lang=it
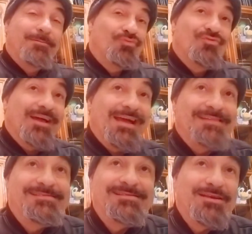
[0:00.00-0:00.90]
per un
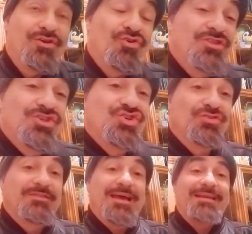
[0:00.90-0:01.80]
ragazzino di
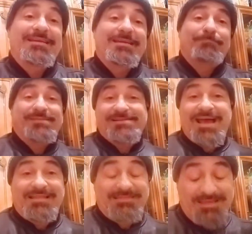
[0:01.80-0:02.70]
18 anni è
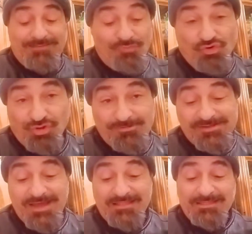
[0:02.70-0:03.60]
pesante, è molto
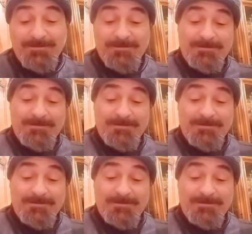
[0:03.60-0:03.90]
pesante